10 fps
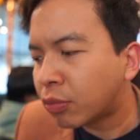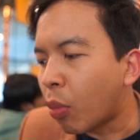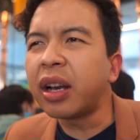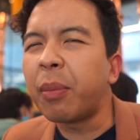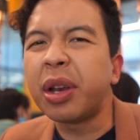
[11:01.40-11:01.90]

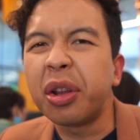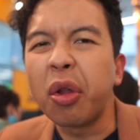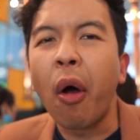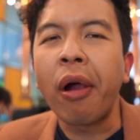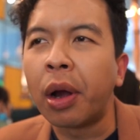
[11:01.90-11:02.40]
ย่างนานไปนิด
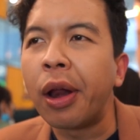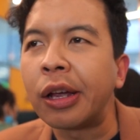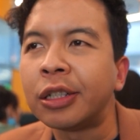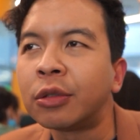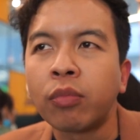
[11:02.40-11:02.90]
นึงมาเล
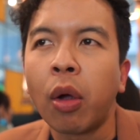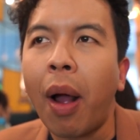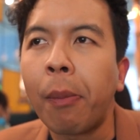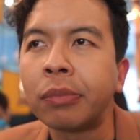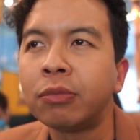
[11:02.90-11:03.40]
ย มีค
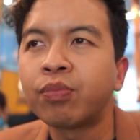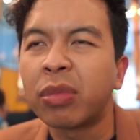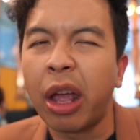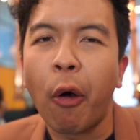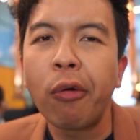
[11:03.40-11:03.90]
วาม
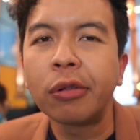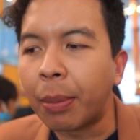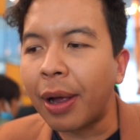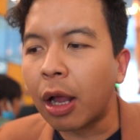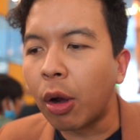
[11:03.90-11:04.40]
เหนียวแบ
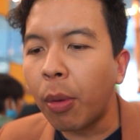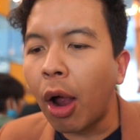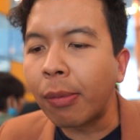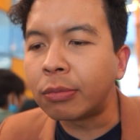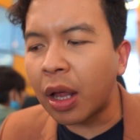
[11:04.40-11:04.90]
บแข็งร
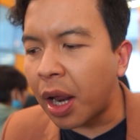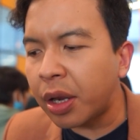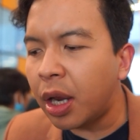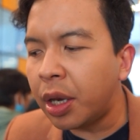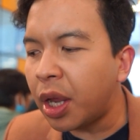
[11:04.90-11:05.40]
อบๆดังนั้
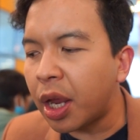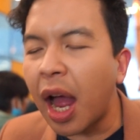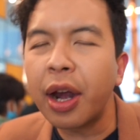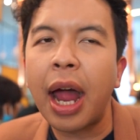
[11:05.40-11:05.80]
นลิ้นอย่าย่าง